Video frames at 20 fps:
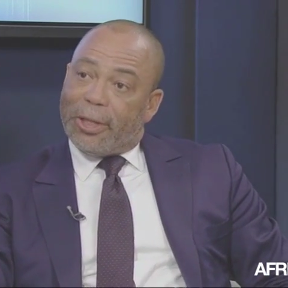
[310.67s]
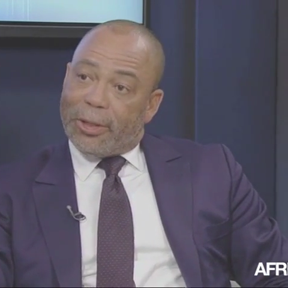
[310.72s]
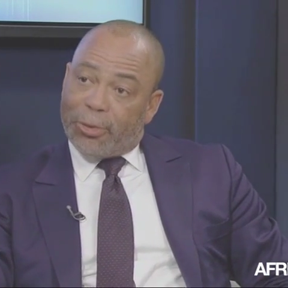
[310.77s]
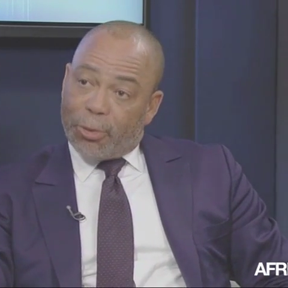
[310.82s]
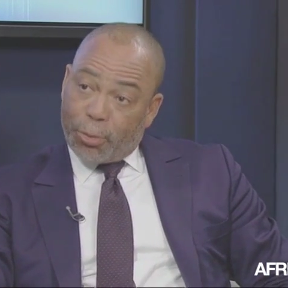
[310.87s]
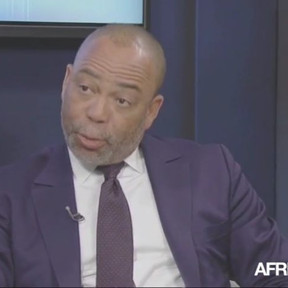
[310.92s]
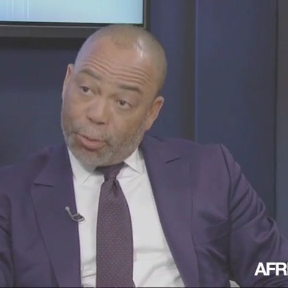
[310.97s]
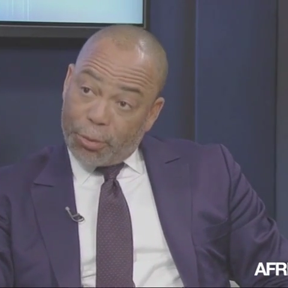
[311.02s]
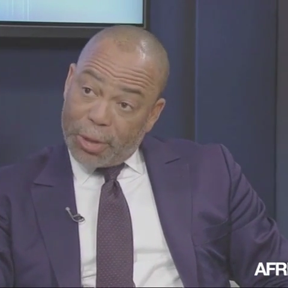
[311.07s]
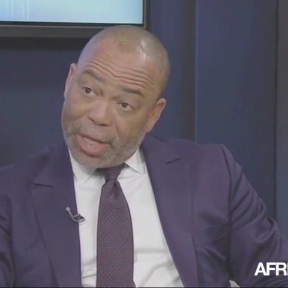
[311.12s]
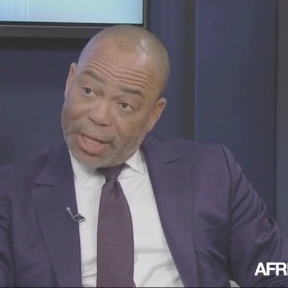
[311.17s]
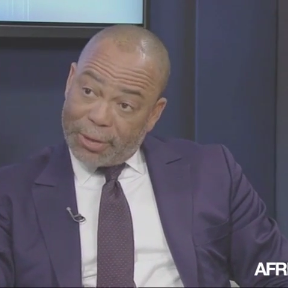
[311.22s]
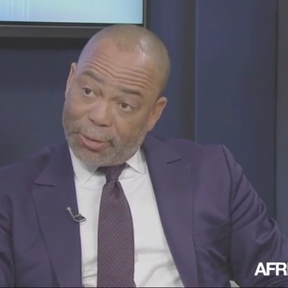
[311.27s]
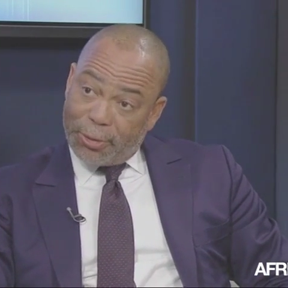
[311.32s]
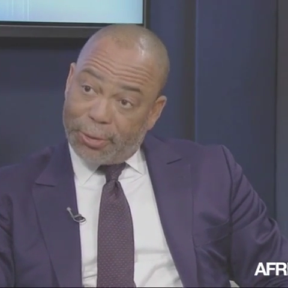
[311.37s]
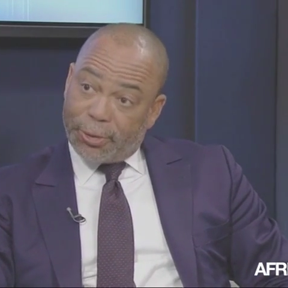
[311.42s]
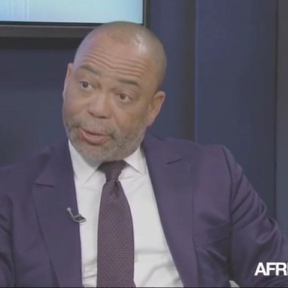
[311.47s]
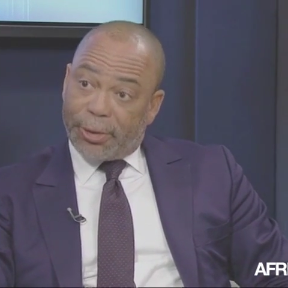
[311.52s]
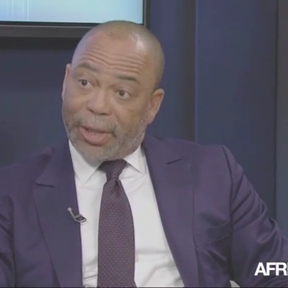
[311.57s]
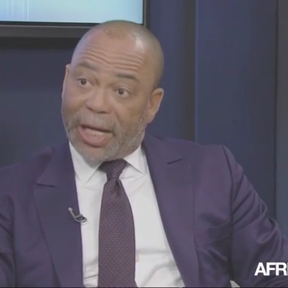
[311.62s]
de
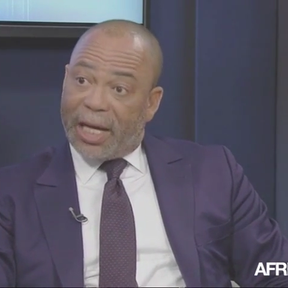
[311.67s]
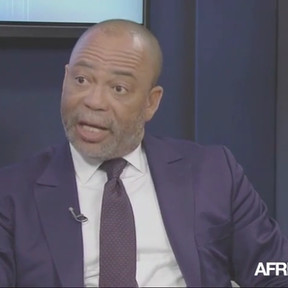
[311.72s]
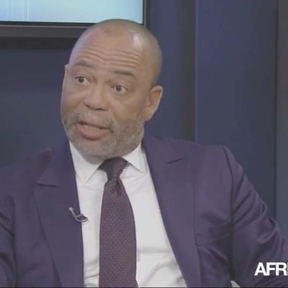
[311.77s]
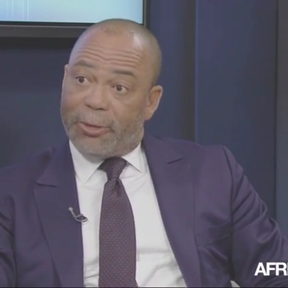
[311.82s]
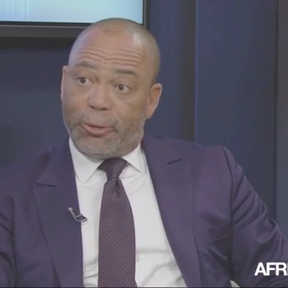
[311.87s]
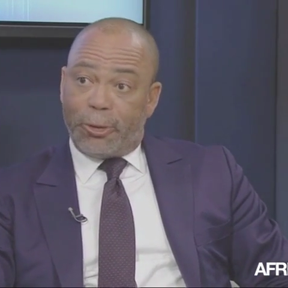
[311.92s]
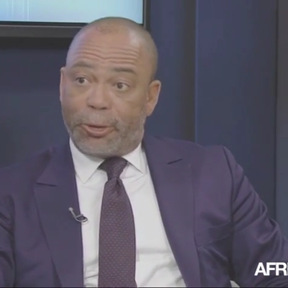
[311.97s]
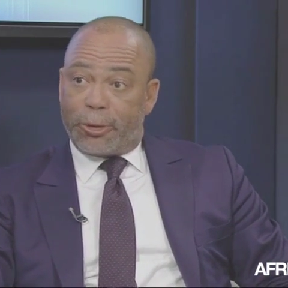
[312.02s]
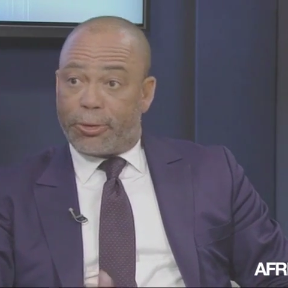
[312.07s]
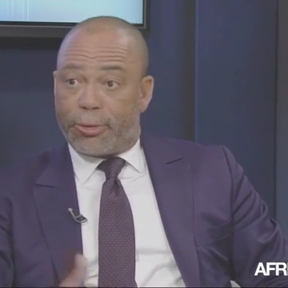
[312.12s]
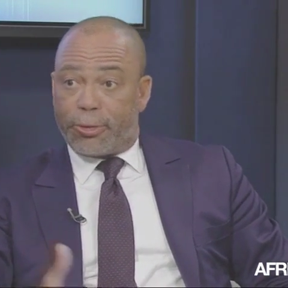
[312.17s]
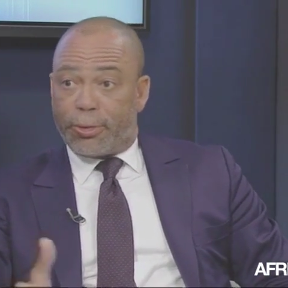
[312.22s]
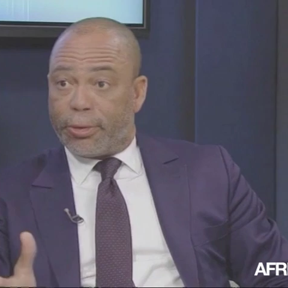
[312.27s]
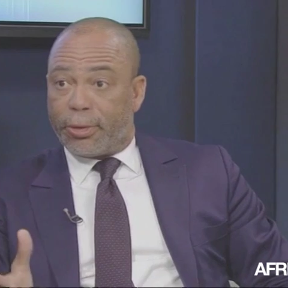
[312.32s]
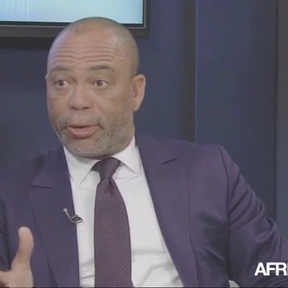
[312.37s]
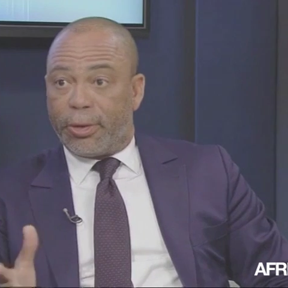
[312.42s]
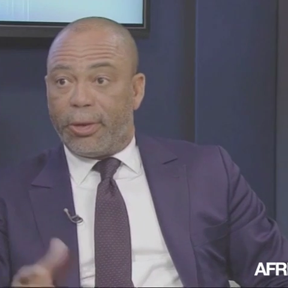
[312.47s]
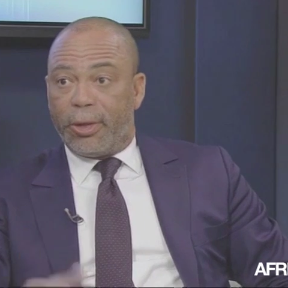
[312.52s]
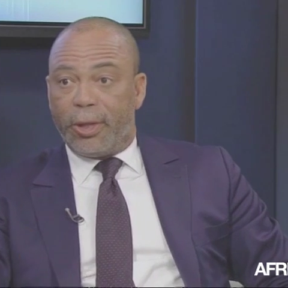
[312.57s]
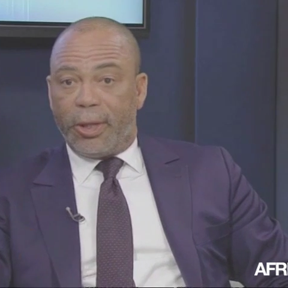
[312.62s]
populations rurales, donc
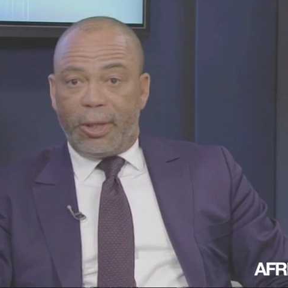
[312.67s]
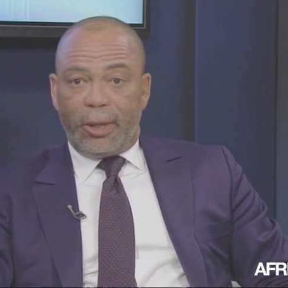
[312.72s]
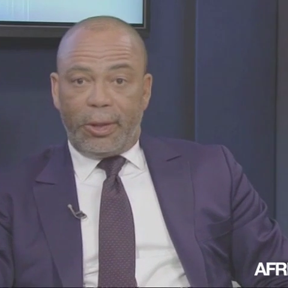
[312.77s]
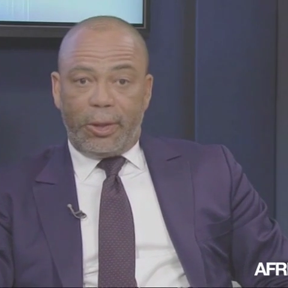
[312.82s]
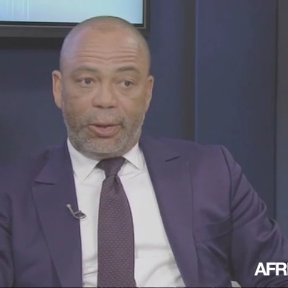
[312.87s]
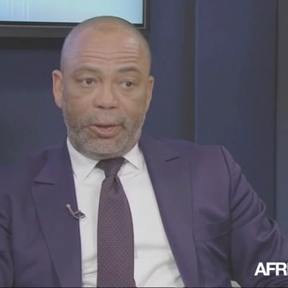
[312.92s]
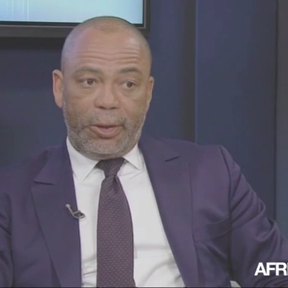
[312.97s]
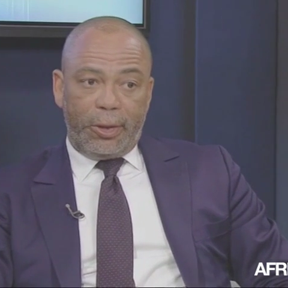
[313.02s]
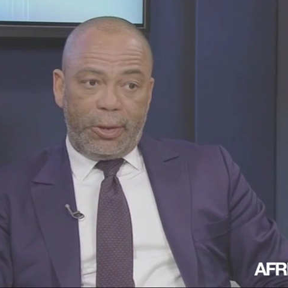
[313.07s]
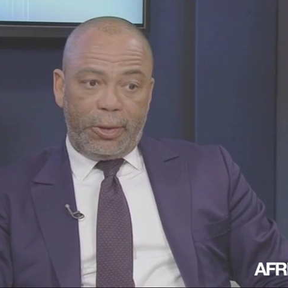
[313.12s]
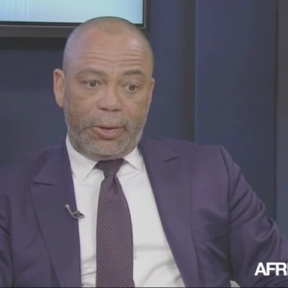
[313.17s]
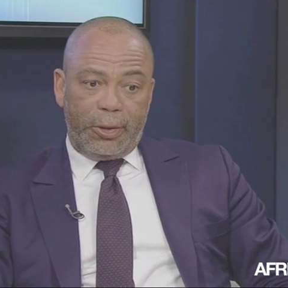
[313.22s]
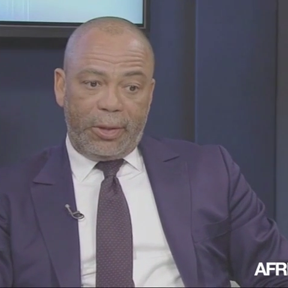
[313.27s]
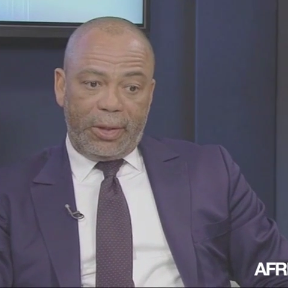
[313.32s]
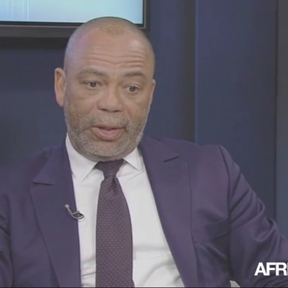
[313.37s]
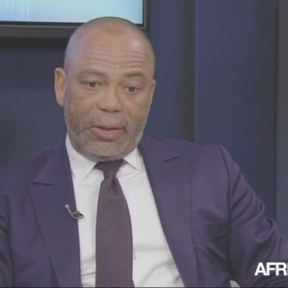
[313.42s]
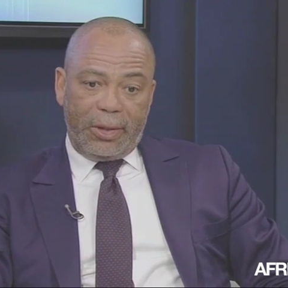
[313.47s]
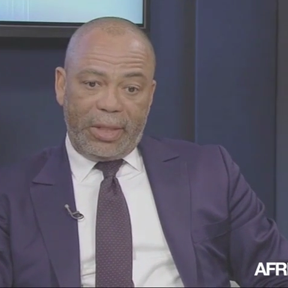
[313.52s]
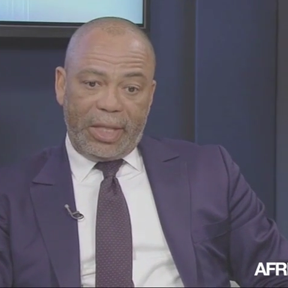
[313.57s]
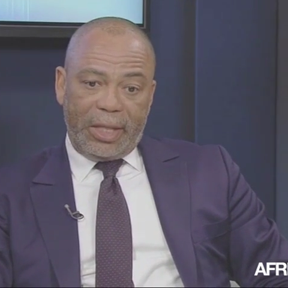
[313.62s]
sur euh,
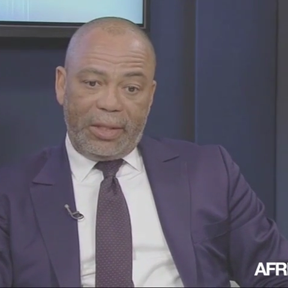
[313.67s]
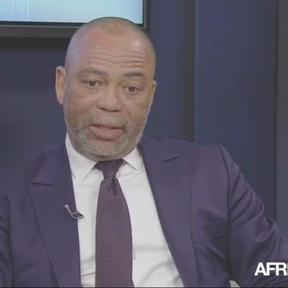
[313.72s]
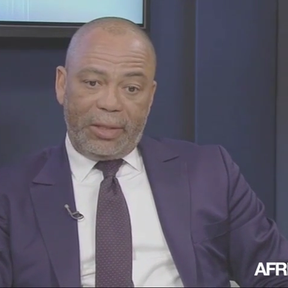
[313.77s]
euh,